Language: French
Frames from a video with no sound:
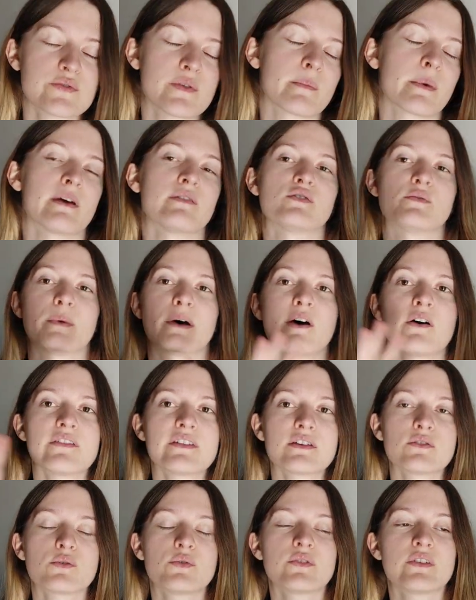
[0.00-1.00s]
Enfin bref, je vais pas
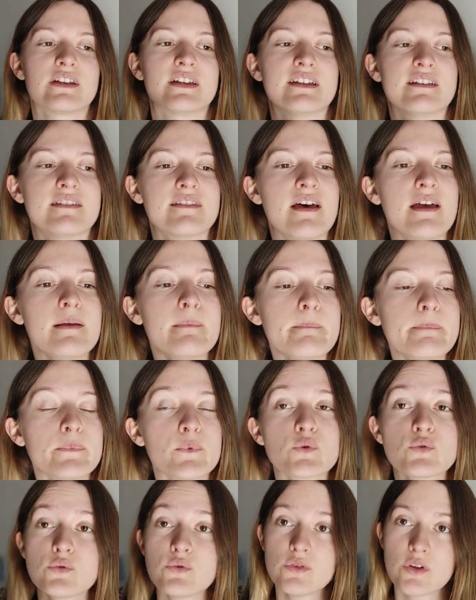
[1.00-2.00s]
rentrer trop dans les détails.
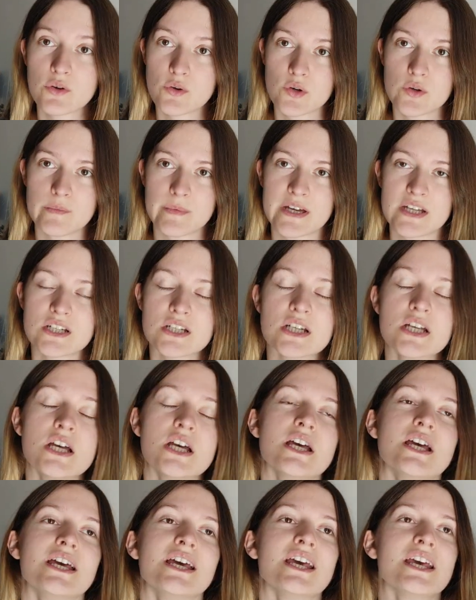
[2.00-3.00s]
Donc une encre
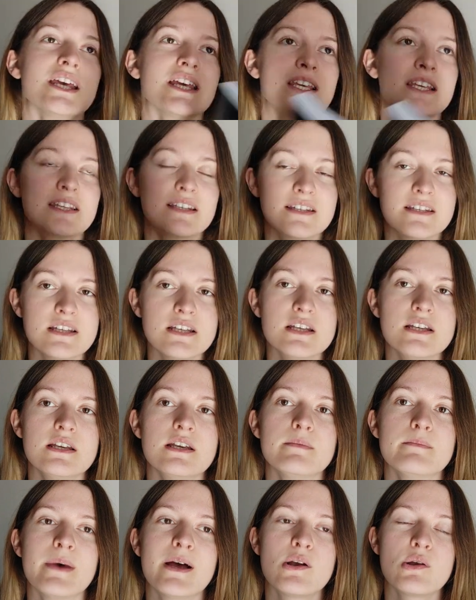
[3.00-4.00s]

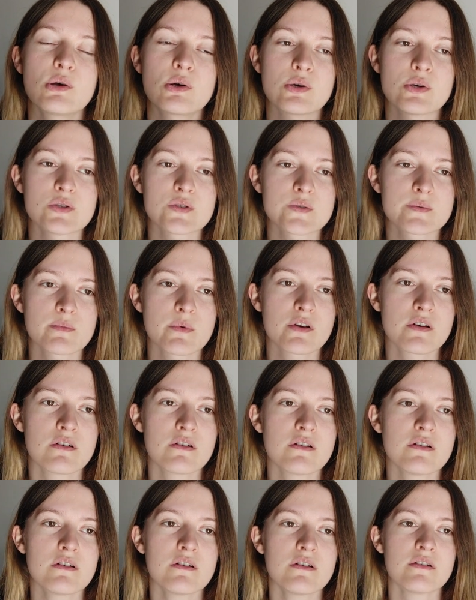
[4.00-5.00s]
qui
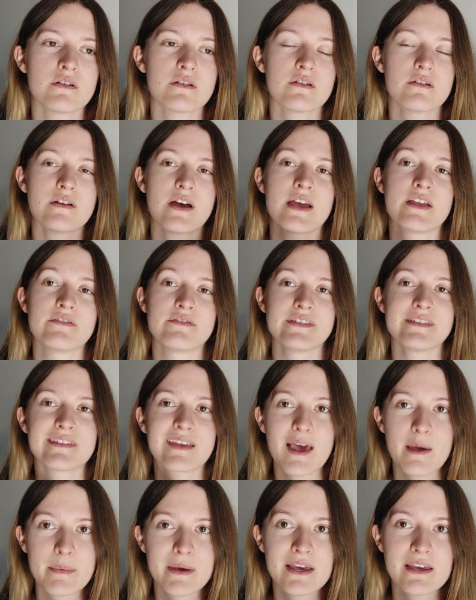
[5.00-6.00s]
malheureusement euh, a une vie
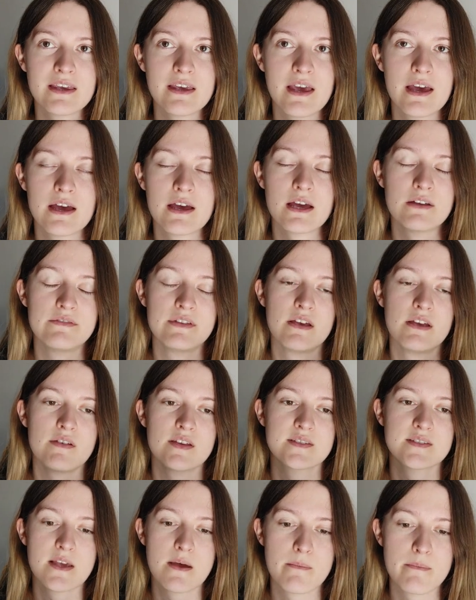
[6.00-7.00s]
très précaire, elle vit
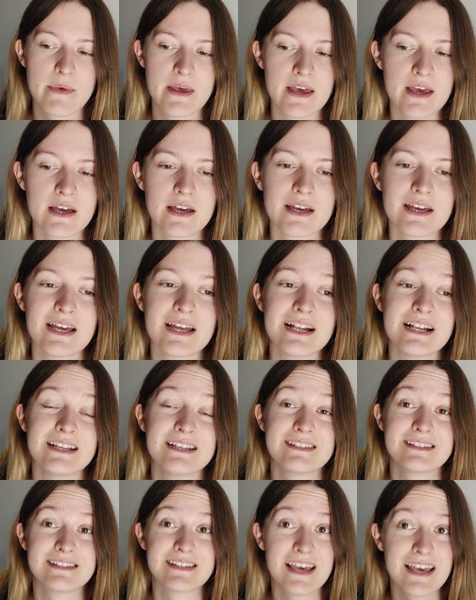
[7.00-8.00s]
avec sa mère, elle
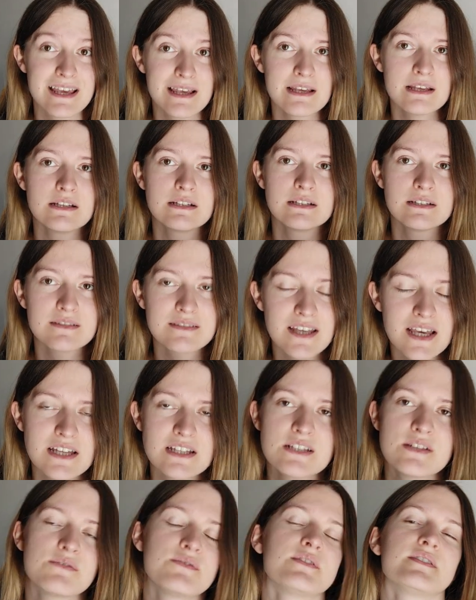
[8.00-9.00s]
essaye
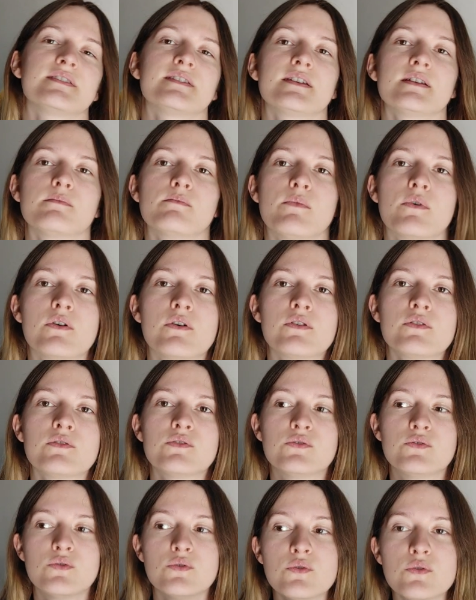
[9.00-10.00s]
très difficilement
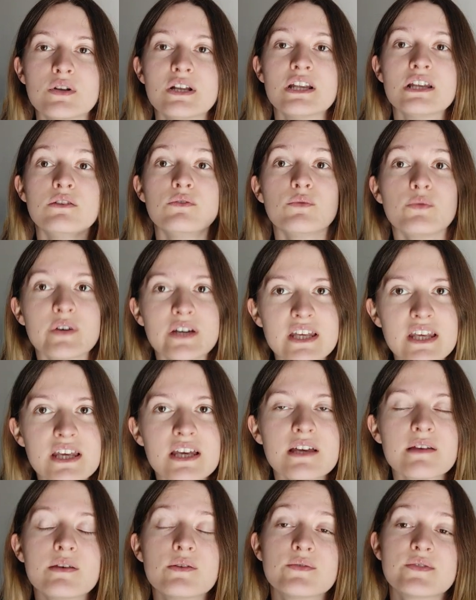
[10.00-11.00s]
de les
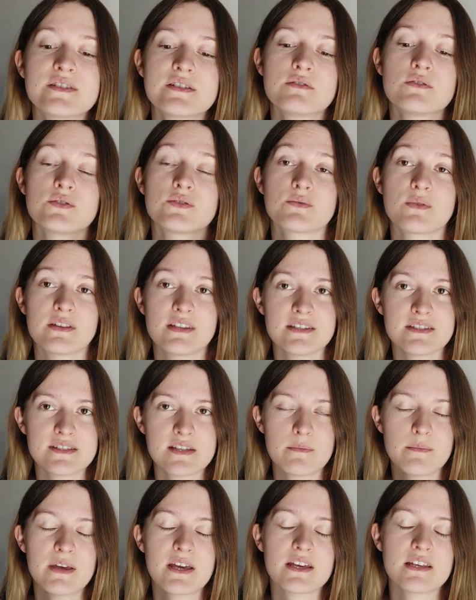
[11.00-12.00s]
nourrir et aussi de soigner
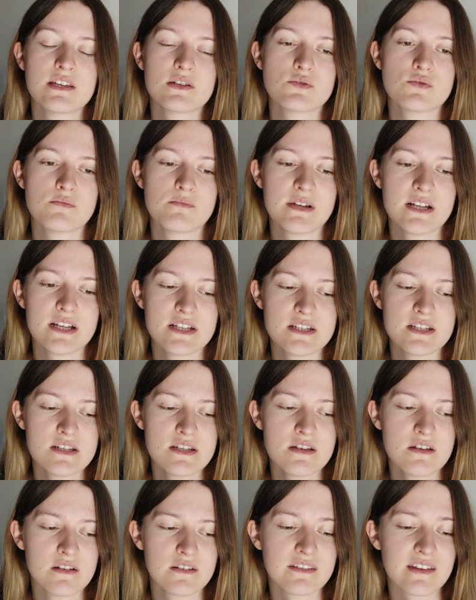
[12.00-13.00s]
sa mère qui a une
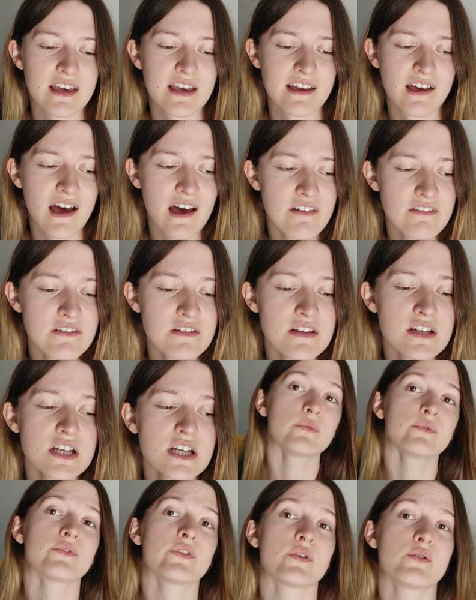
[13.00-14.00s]
maladie euh, très grave. Le
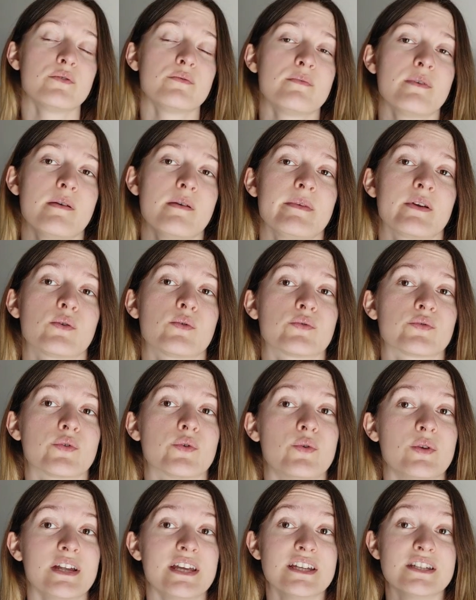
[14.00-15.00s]
monde en lui-même est
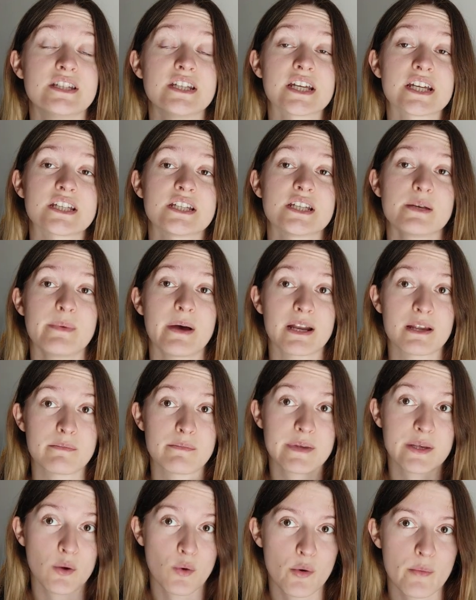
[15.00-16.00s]
contrôlé et dirigé par les
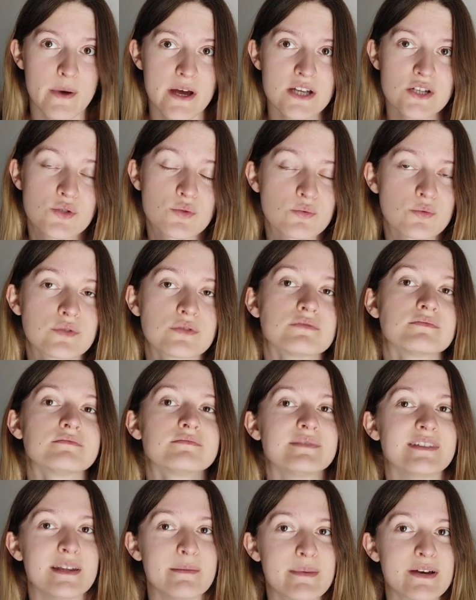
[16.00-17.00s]
pyromages, donc
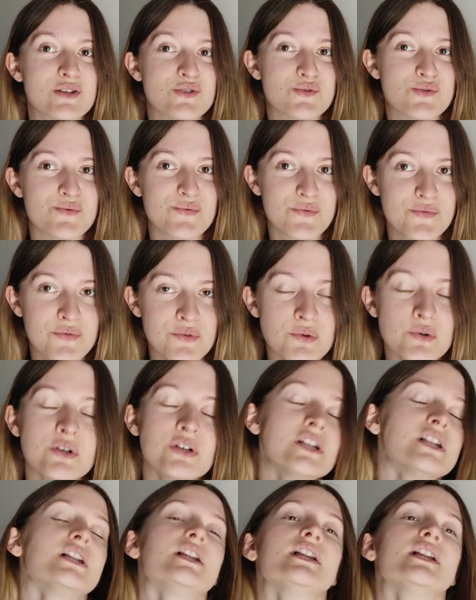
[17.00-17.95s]
des mages du feu.